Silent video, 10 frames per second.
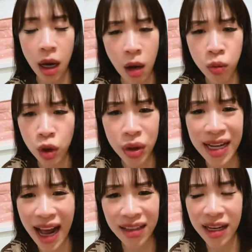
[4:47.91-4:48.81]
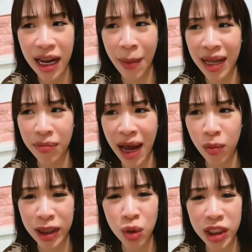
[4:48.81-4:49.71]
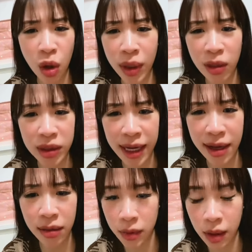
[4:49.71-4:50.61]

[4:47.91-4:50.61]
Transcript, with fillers: không có chuyện đi ăn hay là bàn bạc một cái chuyện gì đó quan trọng gì hết á